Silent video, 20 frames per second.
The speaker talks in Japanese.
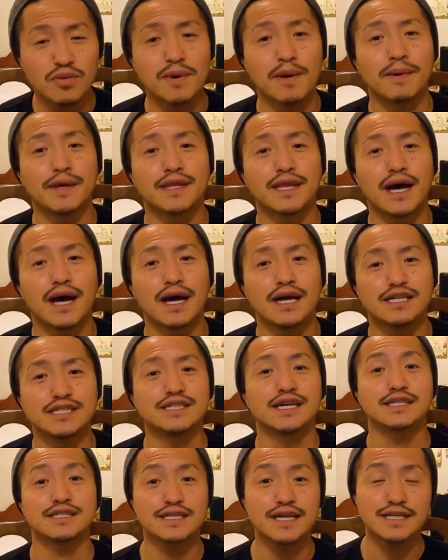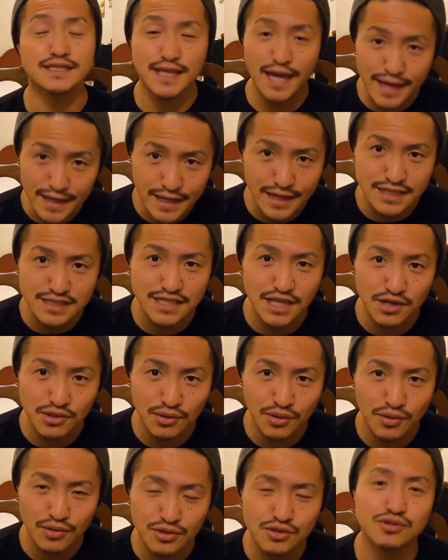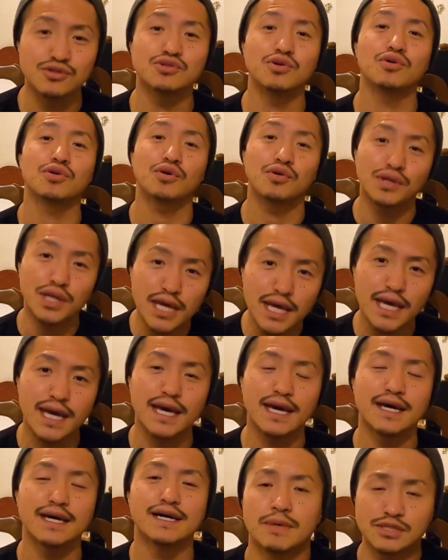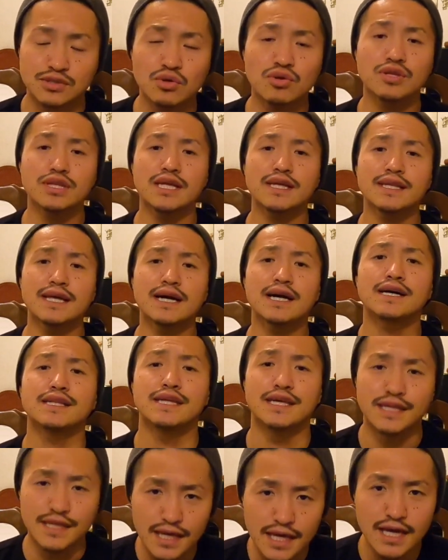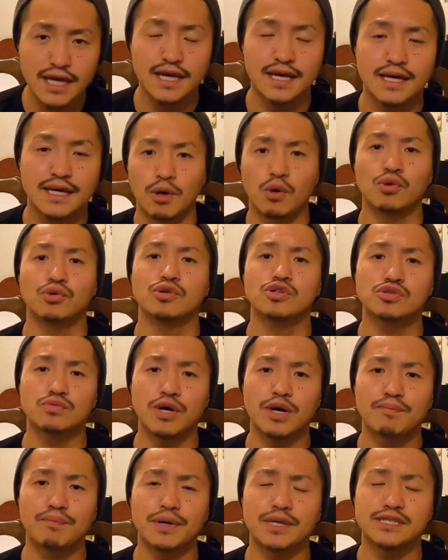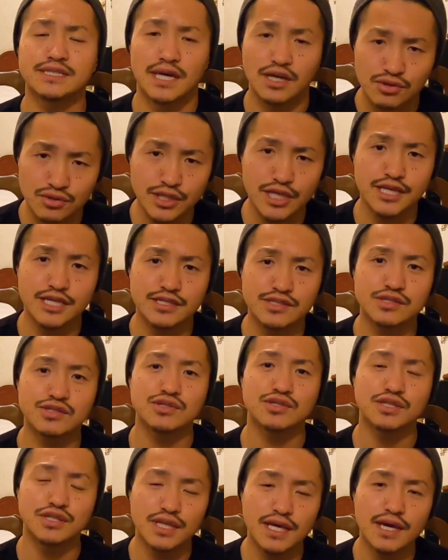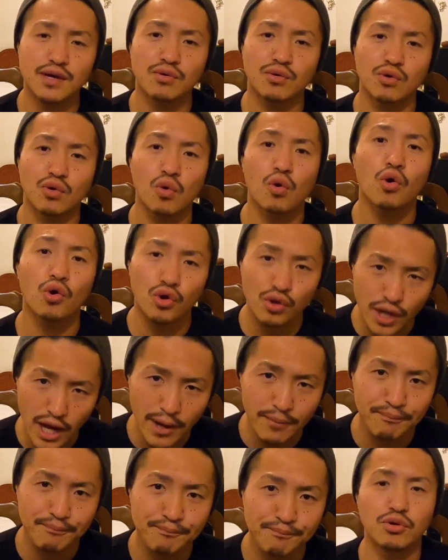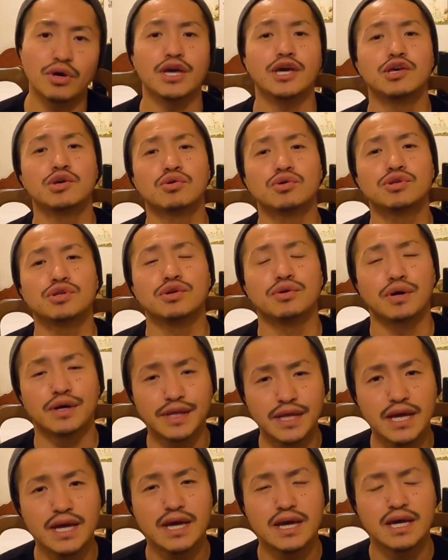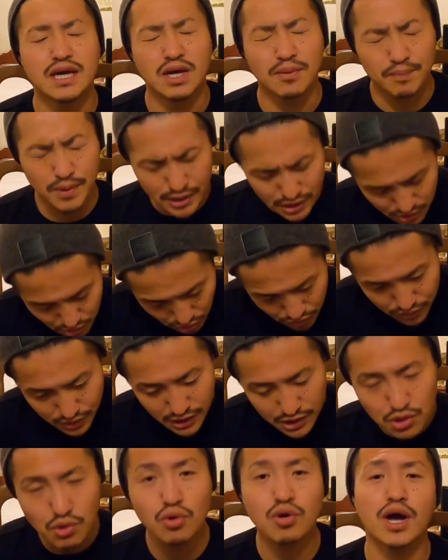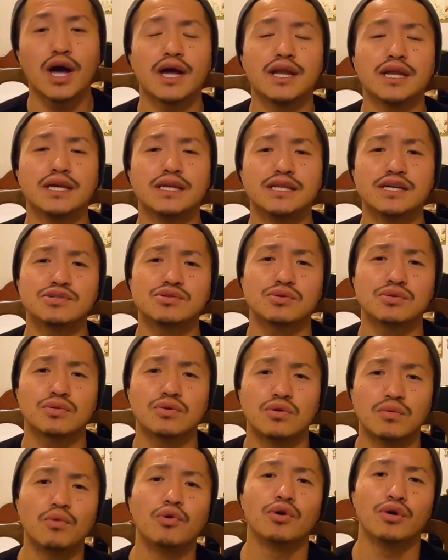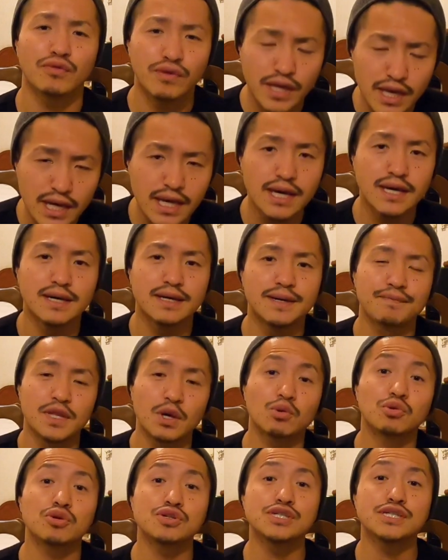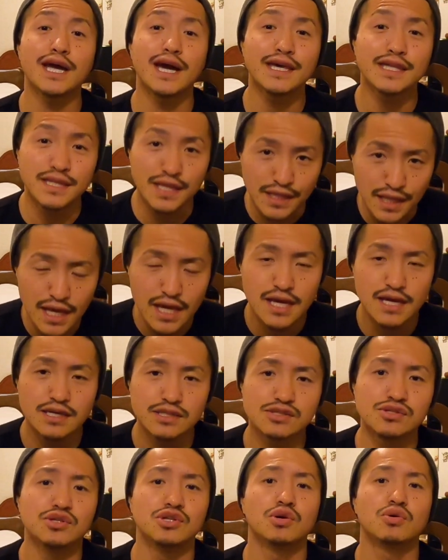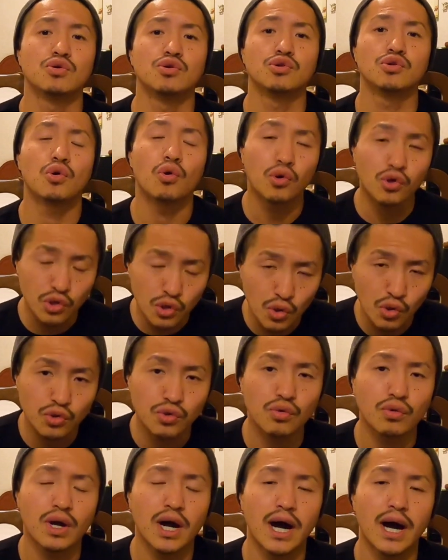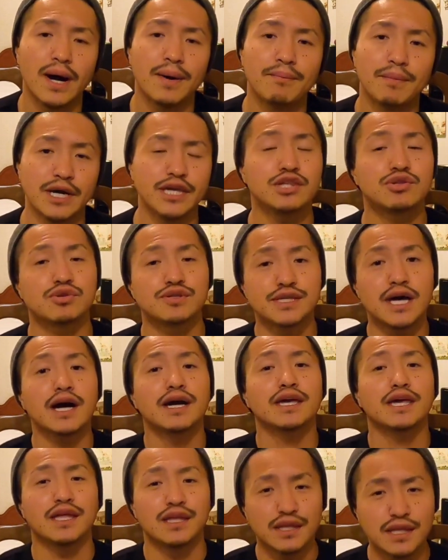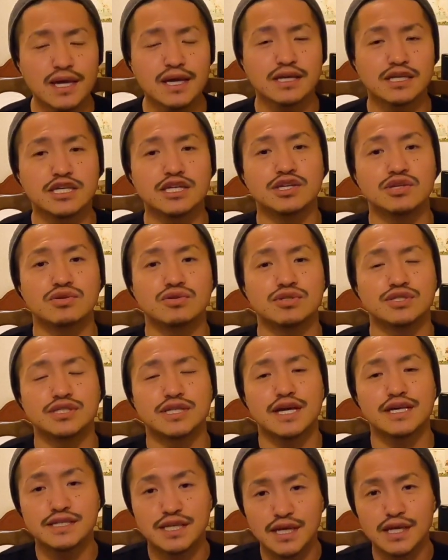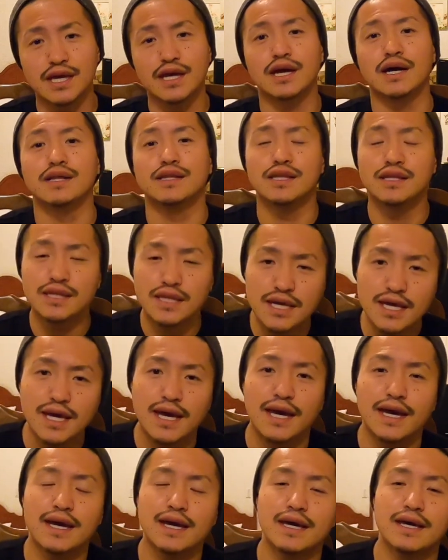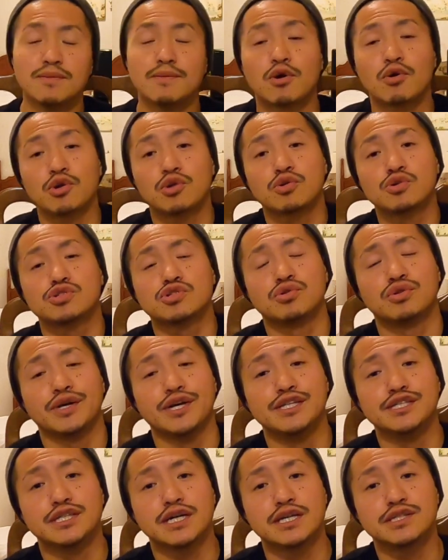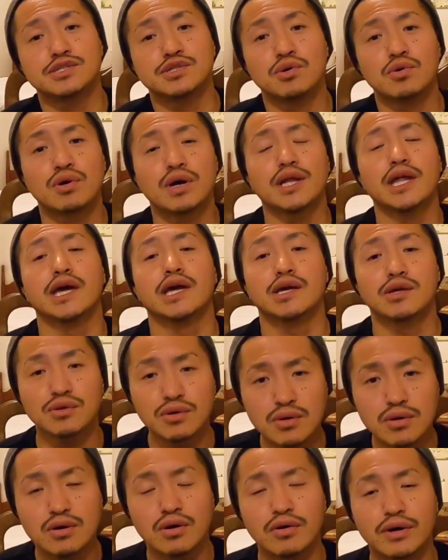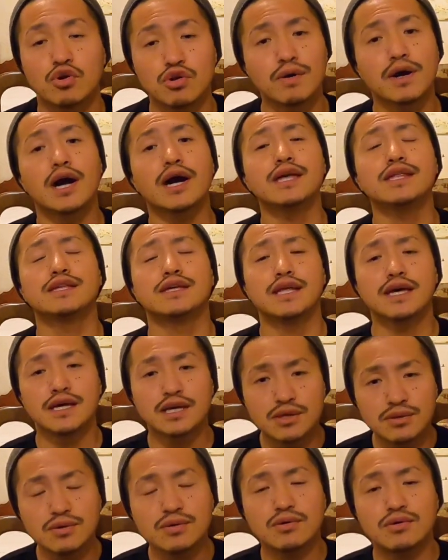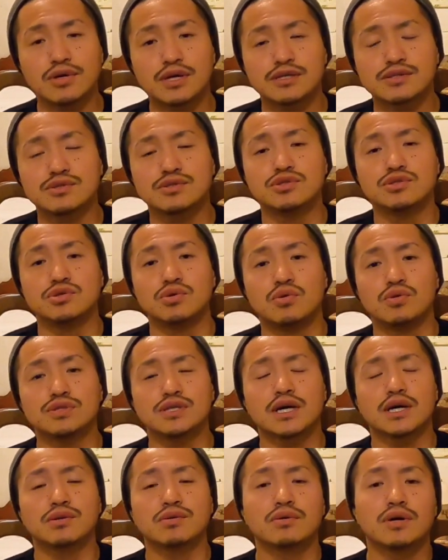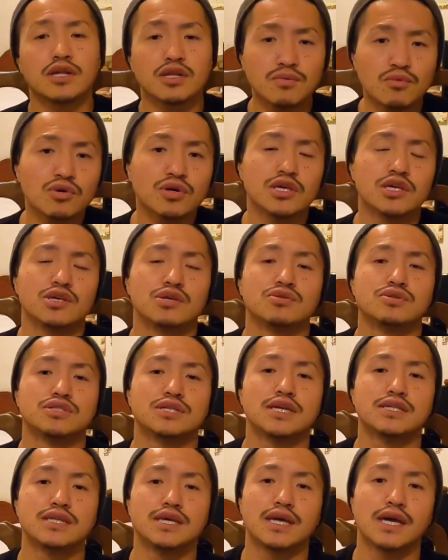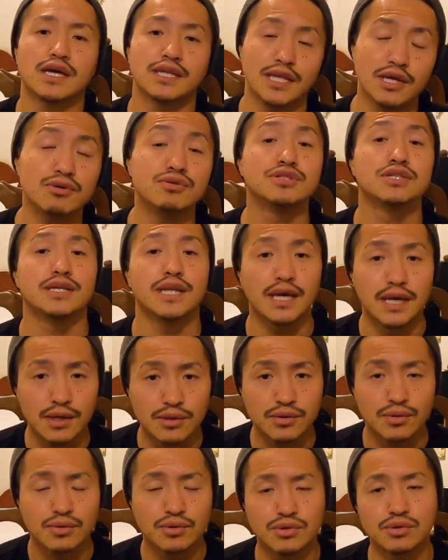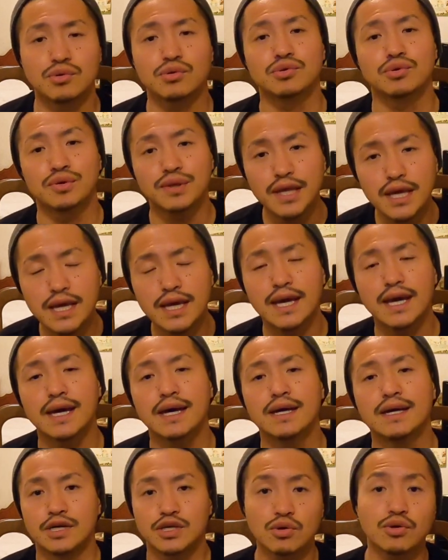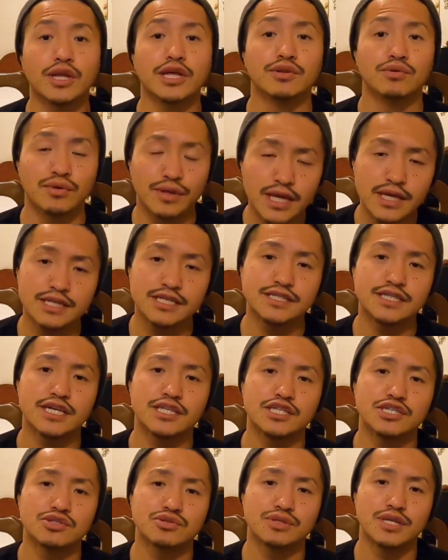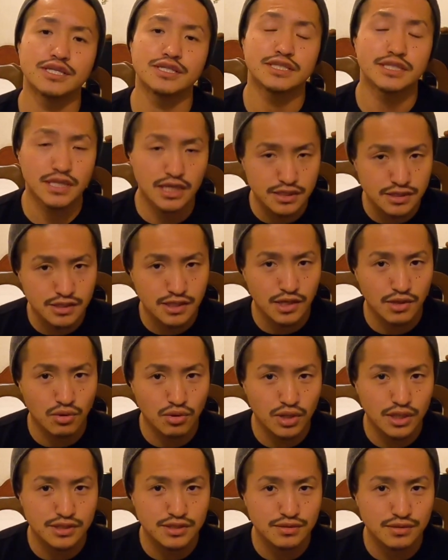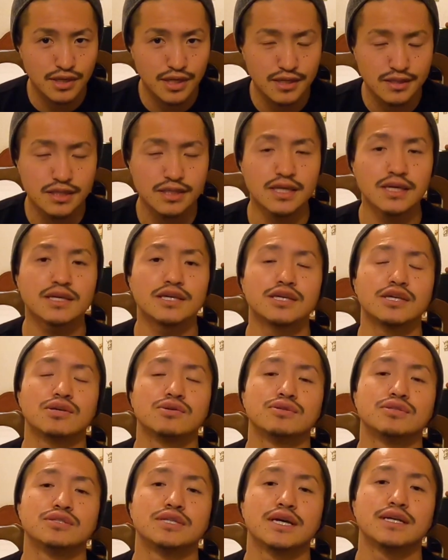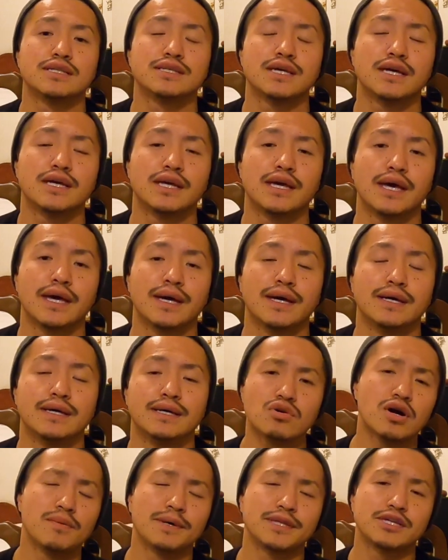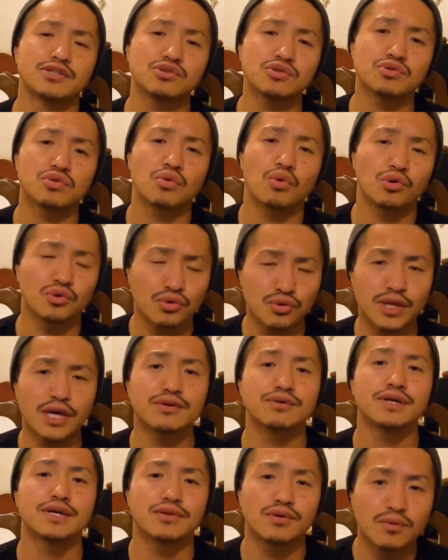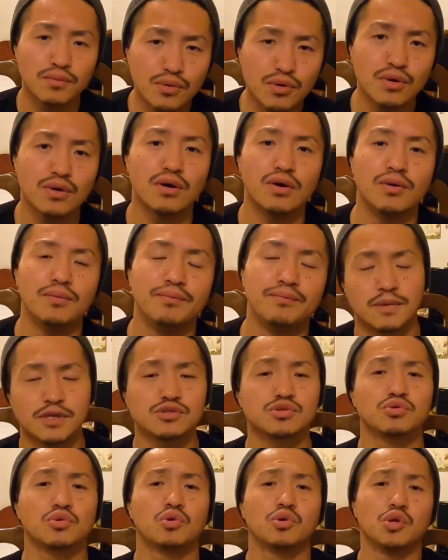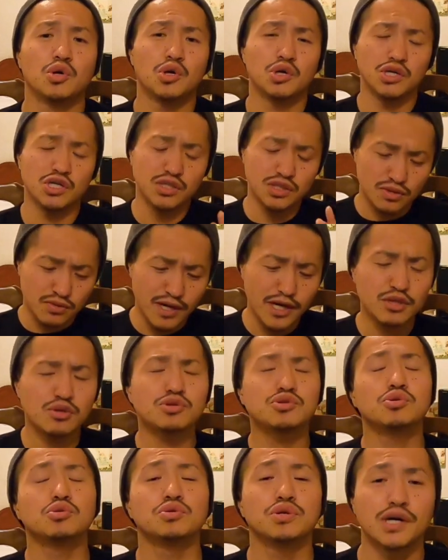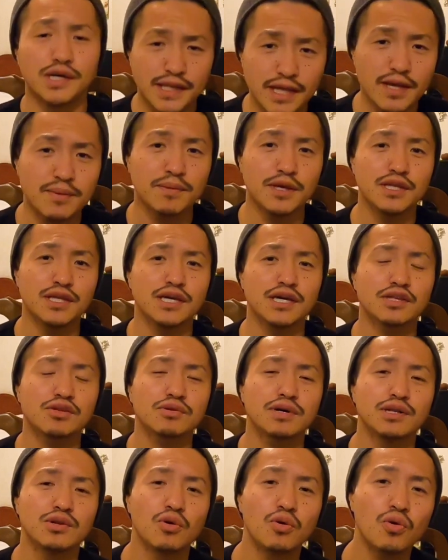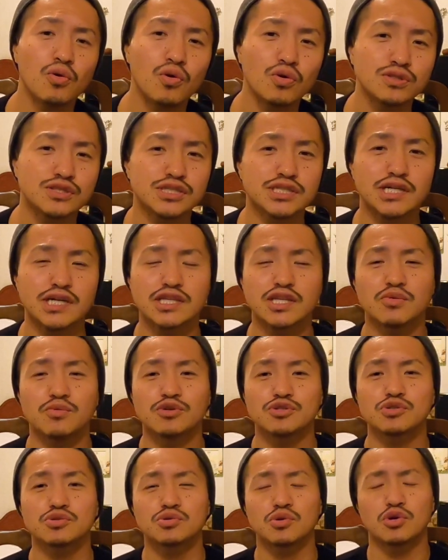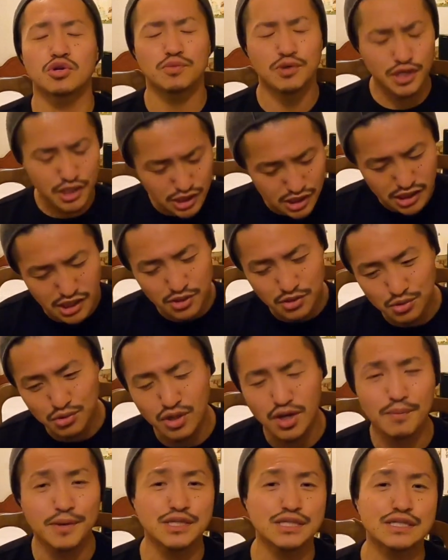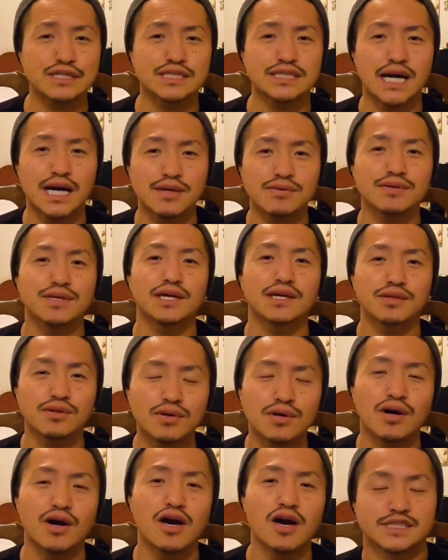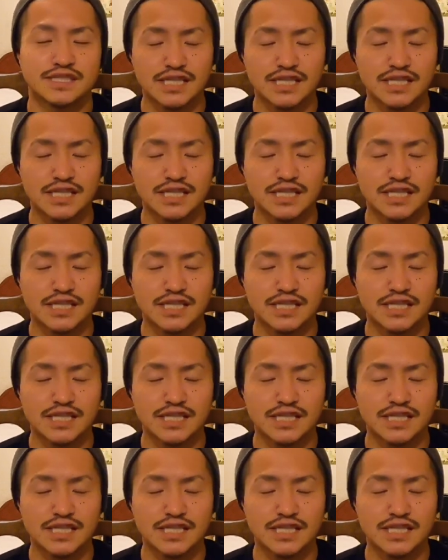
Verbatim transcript: を今また1月から再開してるという状況で、まあそんな中でね、まあ今年もやっぱり昨年に続いてこのコロナの影響っていうのがね、やっぱりいろんな業界に出ちゃうと思うよね。で、今年に入ってね、ついにこの東京とか、まあ、1都3県ね、緊急事態宣言が出て、今これ取っちゃうのは1月8日なんやけど、俺は帰ってないけど、俺が住んじゃう大阪とかにも緊急事態宣言が出るんじゃないかということで、まあ、去年のね、2020年4月から5月ぐらいに出た緊急事態宣言とはまたちょっと異なるけども、まあ、ちょっとこのワイドショーとかね、メディアとかの報じ方もちょっと俺も気になるとこはめちゃくちゃあるんやけど、